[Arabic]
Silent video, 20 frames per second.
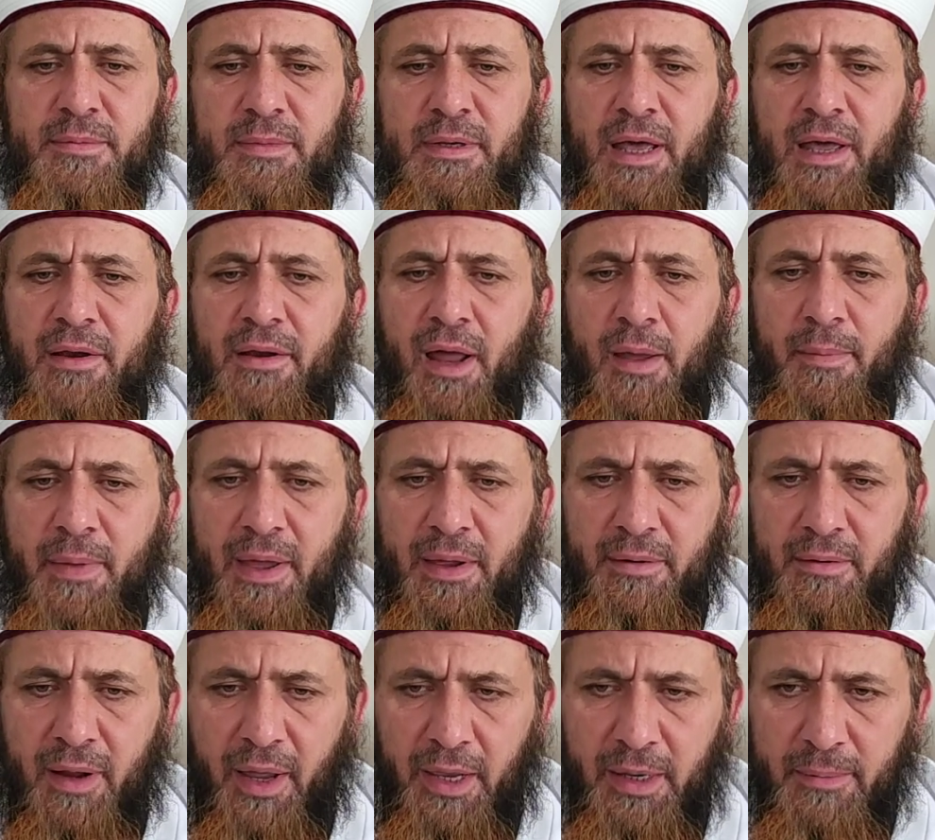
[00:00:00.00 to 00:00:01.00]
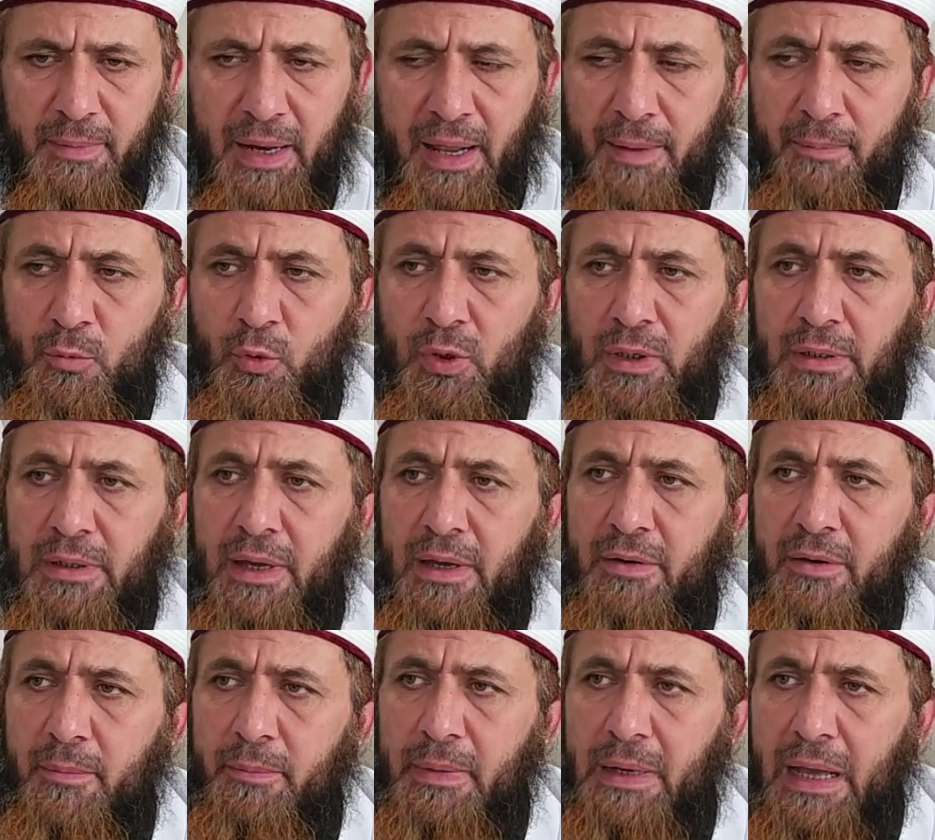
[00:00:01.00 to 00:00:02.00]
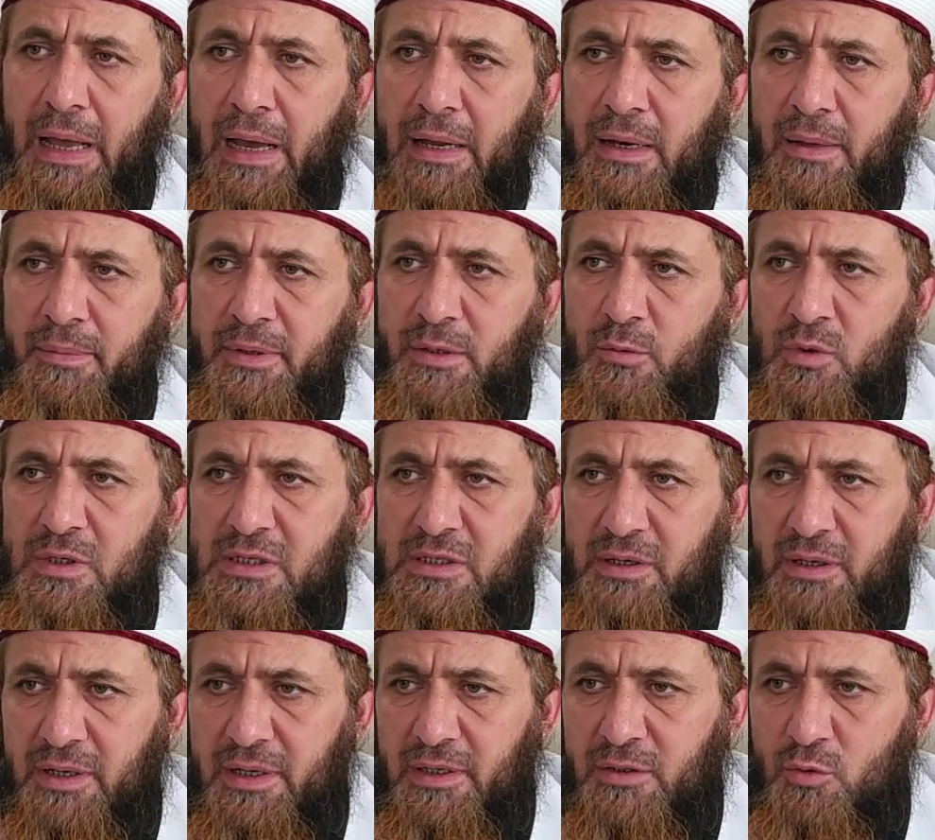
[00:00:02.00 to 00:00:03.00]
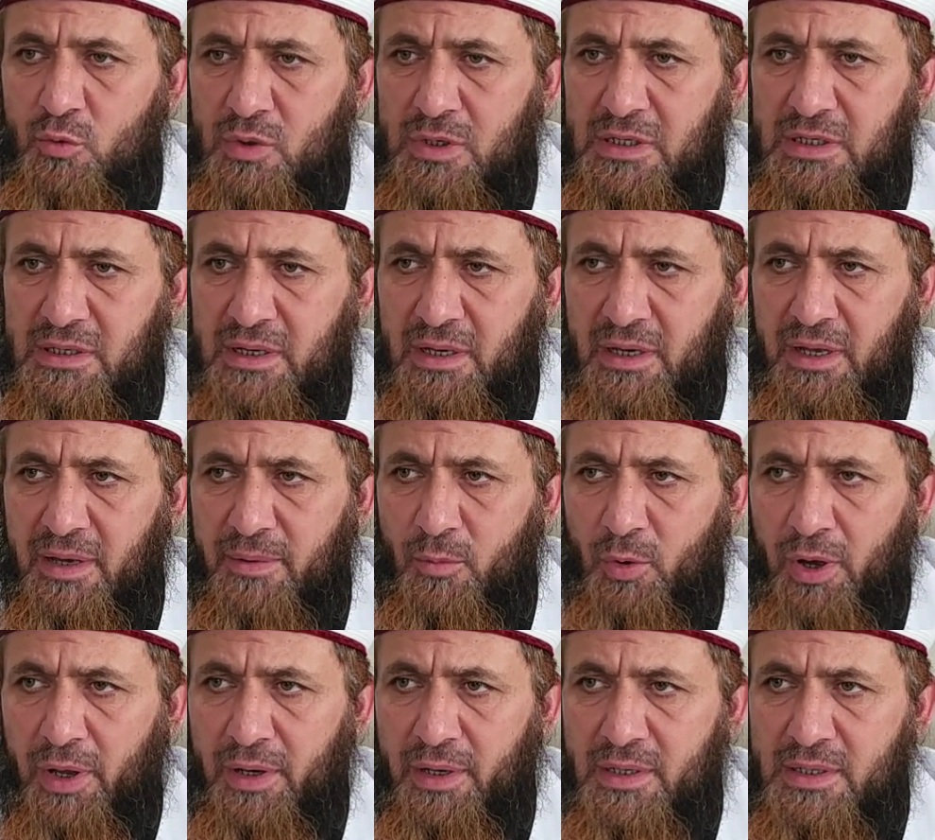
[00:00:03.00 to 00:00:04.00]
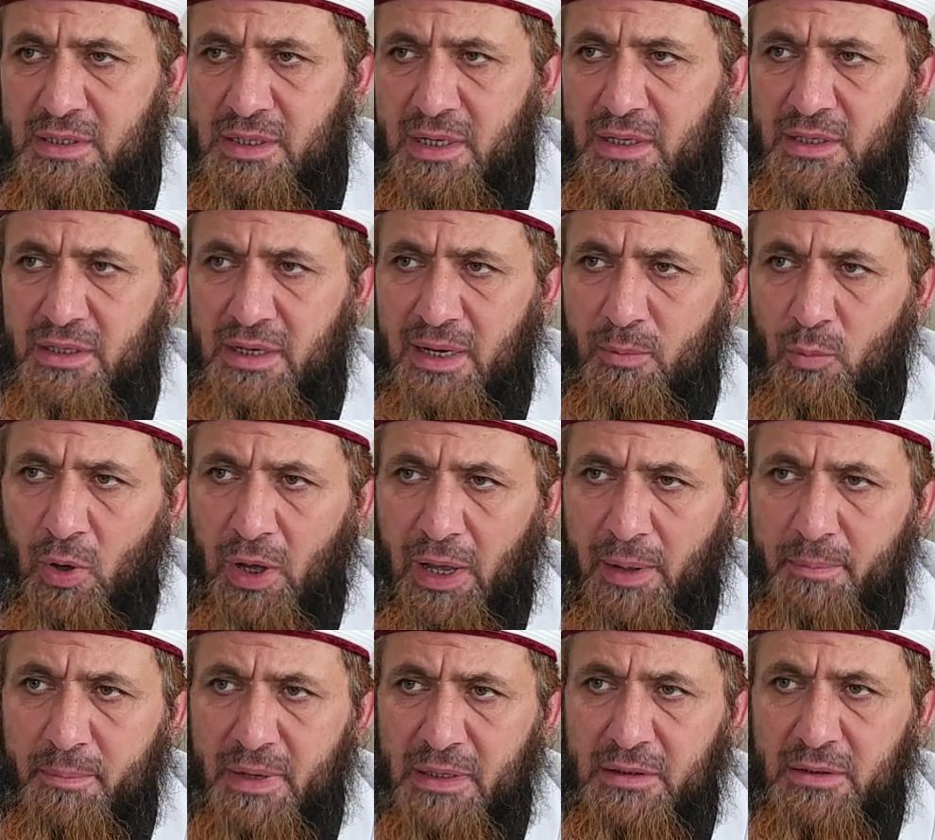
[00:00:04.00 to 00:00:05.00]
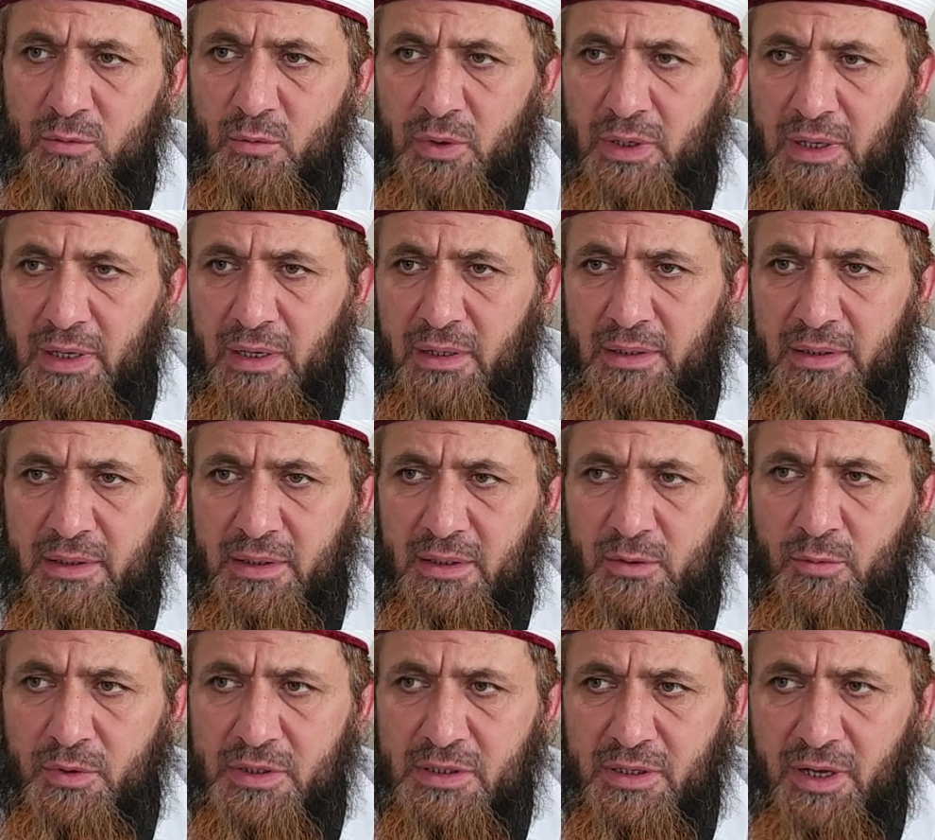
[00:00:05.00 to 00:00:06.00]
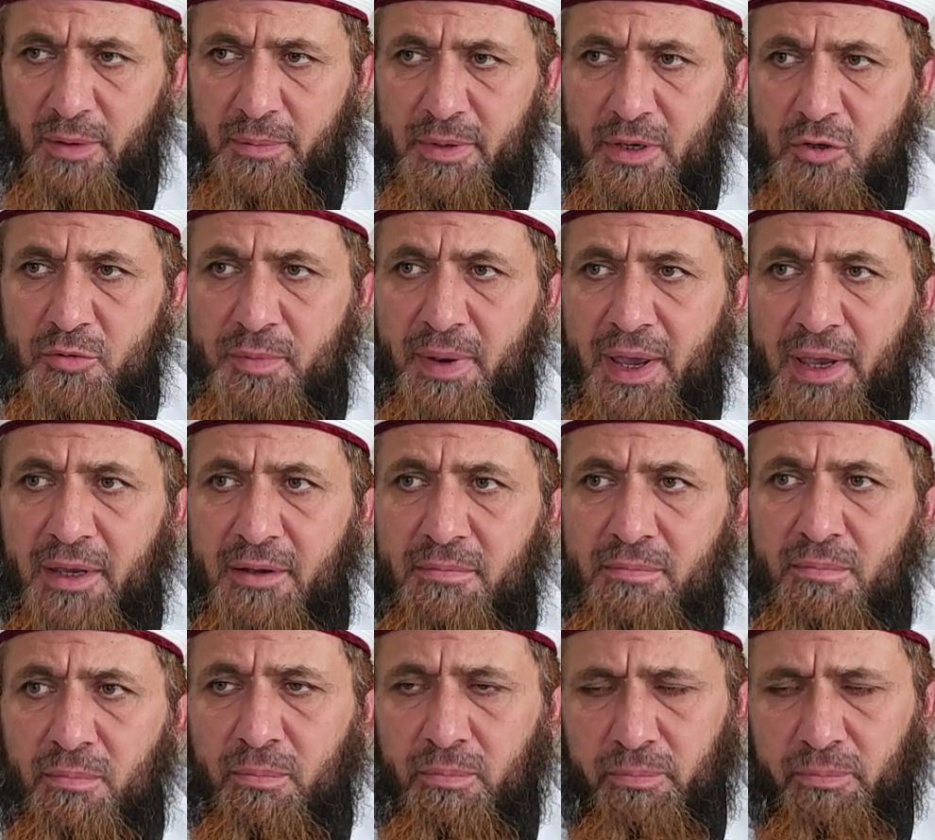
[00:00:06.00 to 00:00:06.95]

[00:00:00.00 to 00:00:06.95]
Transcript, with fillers: بسم الله الرحمن الرحيم الحمد لله رب العالمين والصلاة والسلام على سيدنا محمد وآله وصحبه أجمعين